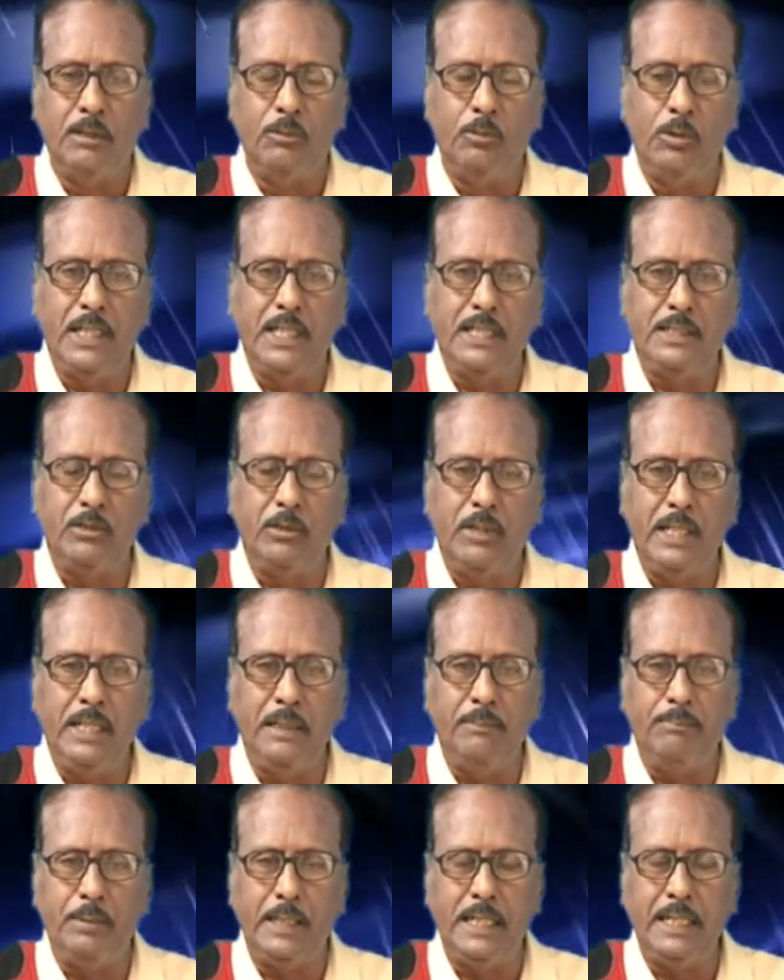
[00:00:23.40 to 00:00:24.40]

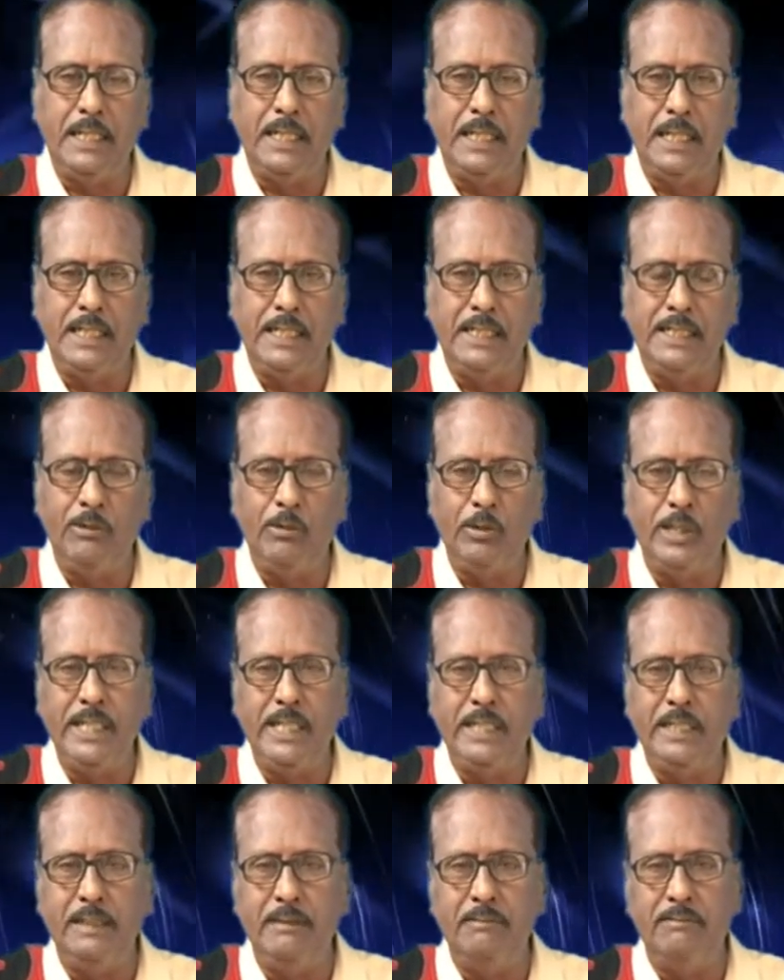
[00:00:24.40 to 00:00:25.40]
உலகத்தினுடைய பல
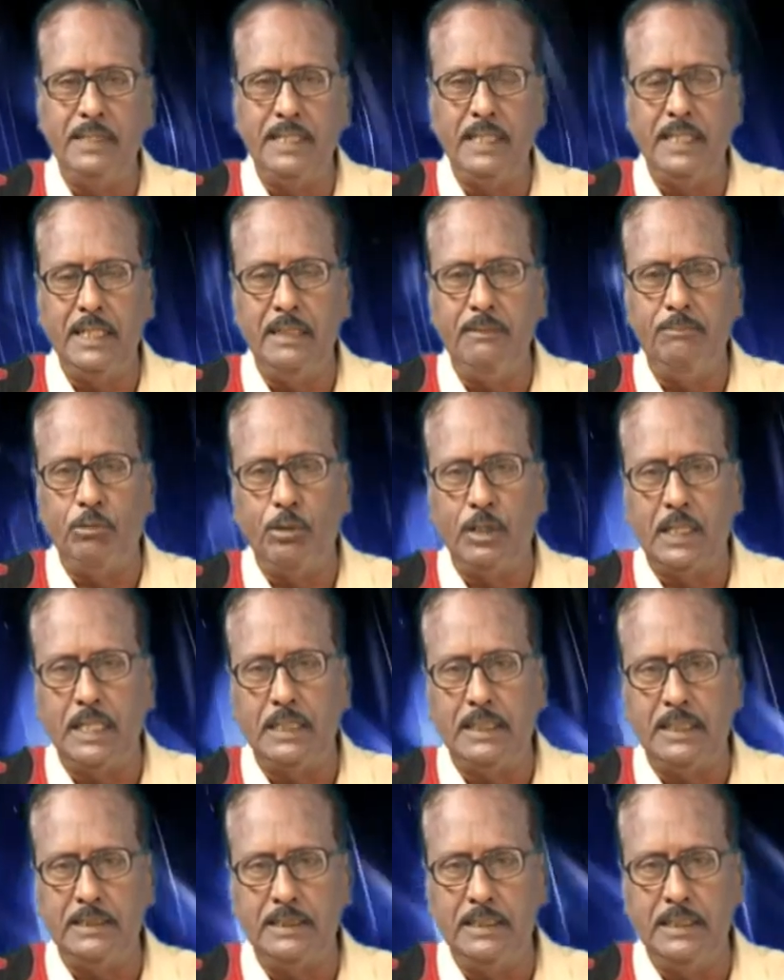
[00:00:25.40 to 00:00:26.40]
நாடுகளுடைய விடுதலை
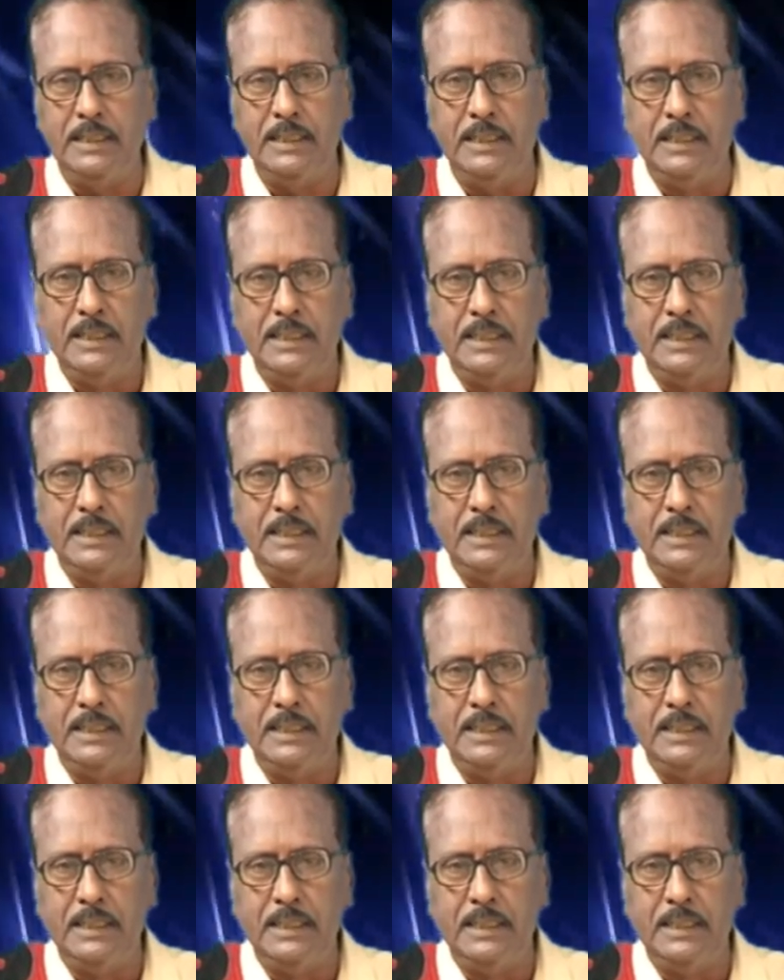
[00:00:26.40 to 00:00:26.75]
போராட்டத்தில்